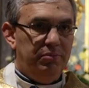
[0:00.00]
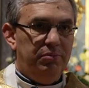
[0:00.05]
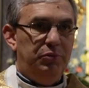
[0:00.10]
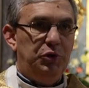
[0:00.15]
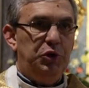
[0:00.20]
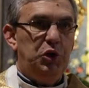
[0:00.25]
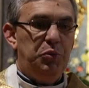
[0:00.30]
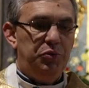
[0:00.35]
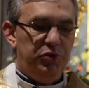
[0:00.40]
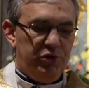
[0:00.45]

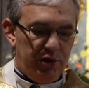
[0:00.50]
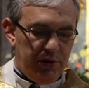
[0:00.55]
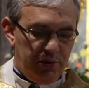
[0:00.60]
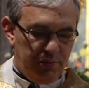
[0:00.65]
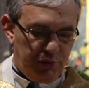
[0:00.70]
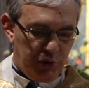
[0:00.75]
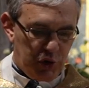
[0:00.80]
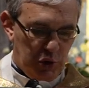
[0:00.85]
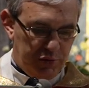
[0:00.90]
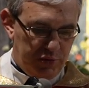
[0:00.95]
Podobnie, że,
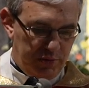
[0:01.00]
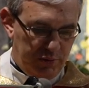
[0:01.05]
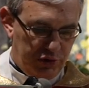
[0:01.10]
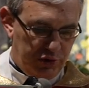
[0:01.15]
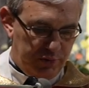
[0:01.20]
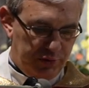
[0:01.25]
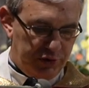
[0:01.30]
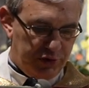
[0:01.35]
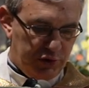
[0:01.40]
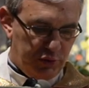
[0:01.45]
podobnie
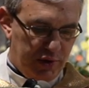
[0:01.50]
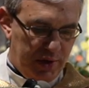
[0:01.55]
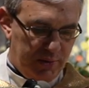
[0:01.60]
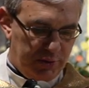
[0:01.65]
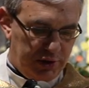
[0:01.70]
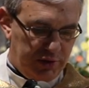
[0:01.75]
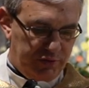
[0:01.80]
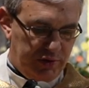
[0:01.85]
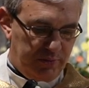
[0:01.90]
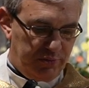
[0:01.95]
może być z
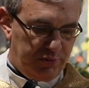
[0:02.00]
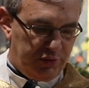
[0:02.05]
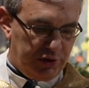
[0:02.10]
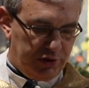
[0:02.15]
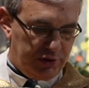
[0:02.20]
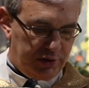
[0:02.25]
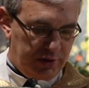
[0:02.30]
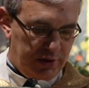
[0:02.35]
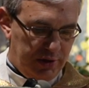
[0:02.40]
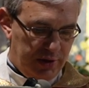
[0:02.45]
kłamstwem,
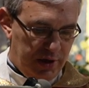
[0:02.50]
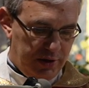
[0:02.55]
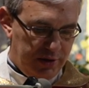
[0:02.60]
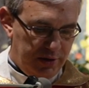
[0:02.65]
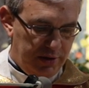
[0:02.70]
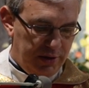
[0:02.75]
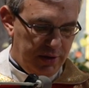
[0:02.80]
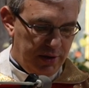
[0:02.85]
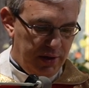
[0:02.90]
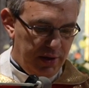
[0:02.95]
przez
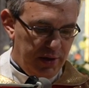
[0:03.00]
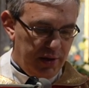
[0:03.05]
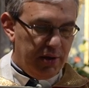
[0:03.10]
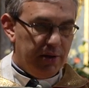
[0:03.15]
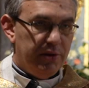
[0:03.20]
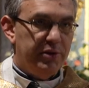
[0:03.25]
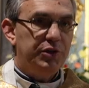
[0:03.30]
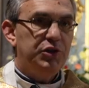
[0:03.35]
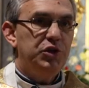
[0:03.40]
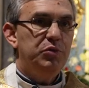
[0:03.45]
jakie
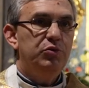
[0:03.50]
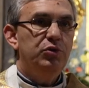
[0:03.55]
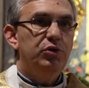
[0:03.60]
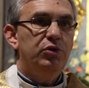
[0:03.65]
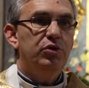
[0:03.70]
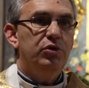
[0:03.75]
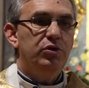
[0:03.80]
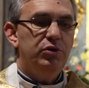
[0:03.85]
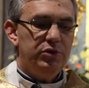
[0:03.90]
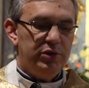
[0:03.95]
tracimy do
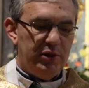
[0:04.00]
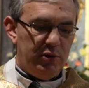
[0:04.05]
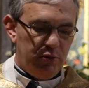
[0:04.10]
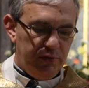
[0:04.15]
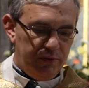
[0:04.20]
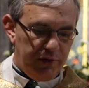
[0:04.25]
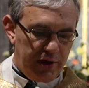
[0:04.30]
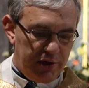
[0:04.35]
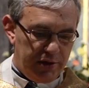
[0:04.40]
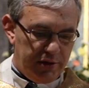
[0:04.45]
kogoś
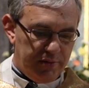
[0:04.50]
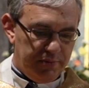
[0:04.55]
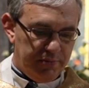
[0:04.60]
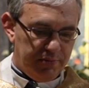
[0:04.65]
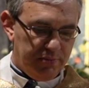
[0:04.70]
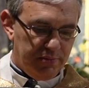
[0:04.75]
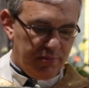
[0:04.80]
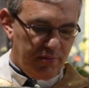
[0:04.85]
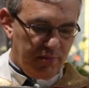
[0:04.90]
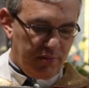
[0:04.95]
zaufanie.
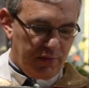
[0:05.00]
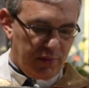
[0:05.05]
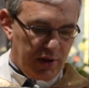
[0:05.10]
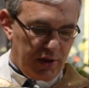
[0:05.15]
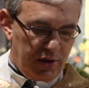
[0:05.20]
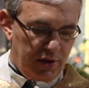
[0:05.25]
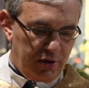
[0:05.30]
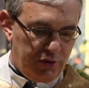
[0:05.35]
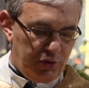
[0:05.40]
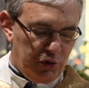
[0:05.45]

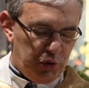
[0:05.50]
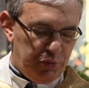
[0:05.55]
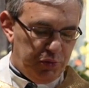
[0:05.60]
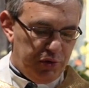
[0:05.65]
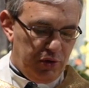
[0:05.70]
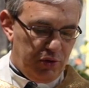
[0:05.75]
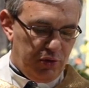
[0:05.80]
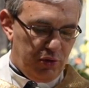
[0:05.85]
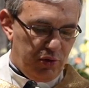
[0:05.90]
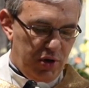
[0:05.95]
Ktoś
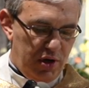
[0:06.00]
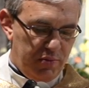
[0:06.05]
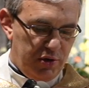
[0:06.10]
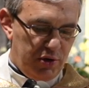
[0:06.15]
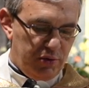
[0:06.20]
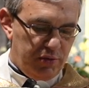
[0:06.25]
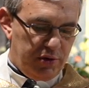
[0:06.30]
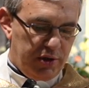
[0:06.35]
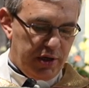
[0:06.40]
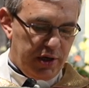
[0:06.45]
mnie
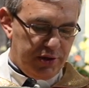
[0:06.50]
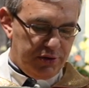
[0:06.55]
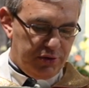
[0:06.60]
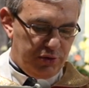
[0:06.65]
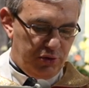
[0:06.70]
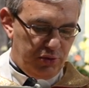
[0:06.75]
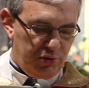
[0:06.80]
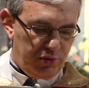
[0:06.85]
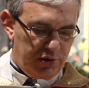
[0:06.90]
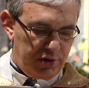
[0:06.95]
okłamał
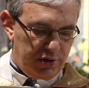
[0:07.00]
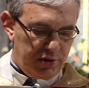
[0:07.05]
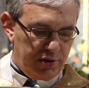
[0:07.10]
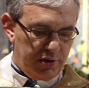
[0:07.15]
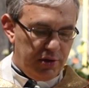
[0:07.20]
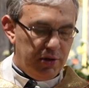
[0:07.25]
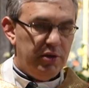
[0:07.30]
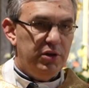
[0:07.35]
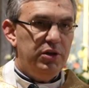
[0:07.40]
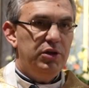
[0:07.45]
raz, drugi
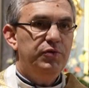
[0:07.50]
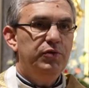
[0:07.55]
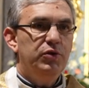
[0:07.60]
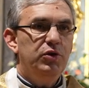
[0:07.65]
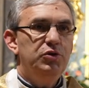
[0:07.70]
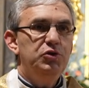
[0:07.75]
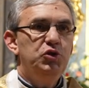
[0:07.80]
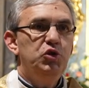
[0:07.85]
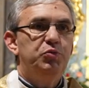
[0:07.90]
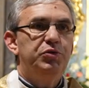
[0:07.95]
i w
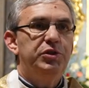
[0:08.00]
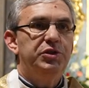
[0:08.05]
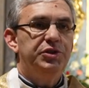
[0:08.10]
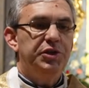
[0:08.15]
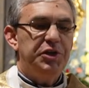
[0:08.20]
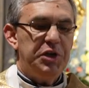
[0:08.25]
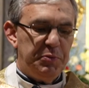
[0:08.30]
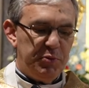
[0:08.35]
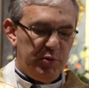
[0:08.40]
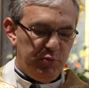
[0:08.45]
końcu
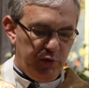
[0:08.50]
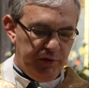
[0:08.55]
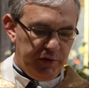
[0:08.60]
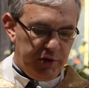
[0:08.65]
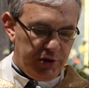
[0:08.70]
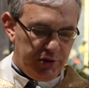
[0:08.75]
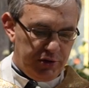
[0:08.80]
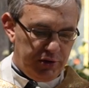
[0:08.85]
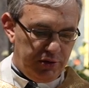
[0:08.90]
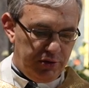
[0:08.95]
przestajemy mu
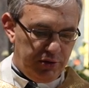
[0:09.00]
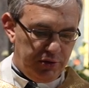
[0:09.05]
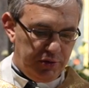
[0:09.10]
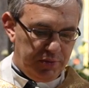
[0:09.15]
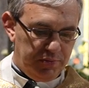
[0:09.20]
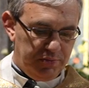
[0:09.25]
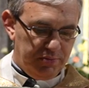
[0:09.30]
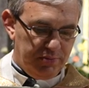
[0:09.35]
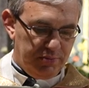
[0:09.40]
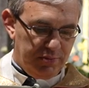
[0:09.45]
wierzyć.
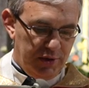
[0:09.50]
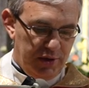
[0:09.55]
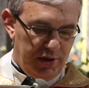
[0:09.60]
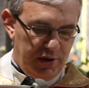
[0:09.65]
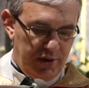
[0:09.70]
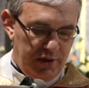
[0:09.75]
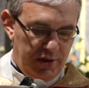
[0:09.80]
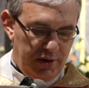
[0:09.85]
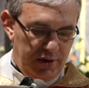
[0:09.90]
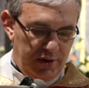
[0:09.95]

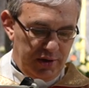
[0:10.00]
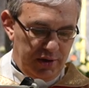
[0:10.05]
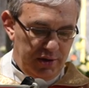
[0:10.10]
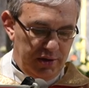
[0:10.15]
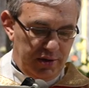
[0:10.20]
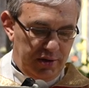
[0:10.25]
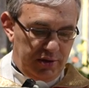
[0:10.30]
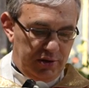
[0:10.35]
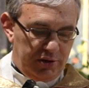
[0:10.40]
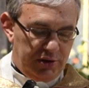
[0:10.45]

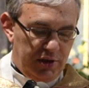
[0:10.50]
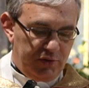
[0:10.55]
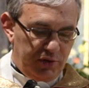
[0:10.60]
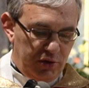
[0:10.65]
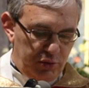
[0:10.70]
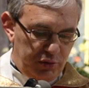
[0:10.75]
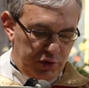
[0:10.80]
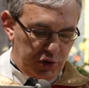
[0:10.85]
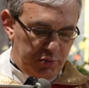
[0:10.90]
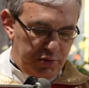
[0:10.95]

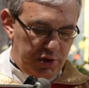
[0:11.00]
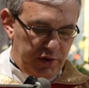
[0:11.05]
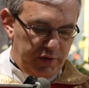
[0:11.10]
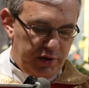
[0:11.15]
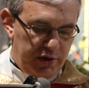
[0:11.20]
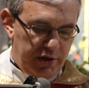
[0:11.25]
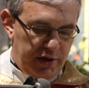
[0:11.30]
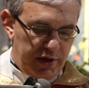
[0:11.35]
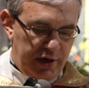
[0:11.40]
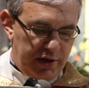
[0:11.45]
Zawiodłeś mnie
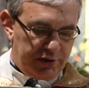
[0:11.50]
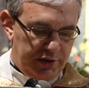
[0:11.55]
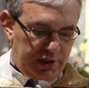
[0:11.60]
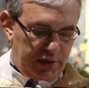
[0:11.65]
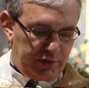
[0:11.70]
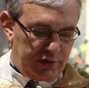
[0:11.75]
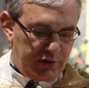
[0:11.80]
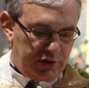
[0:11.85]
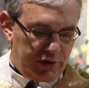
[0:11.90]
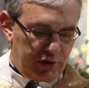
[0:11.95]
wiele razy,
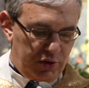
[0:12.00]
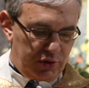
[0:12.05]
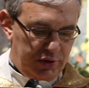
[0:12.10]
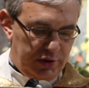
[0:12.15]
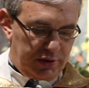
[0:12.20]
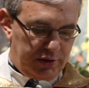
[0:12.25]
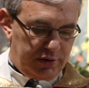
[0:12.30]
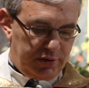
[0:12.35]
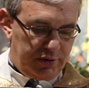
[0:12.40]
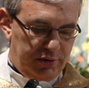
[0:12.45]
więc
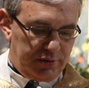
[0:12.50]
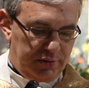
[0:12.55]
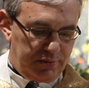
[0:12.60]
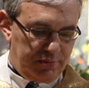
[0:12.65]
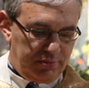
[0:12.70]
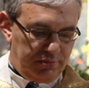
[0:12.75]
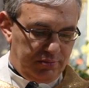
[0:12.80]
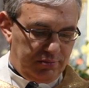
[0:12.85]
koniec.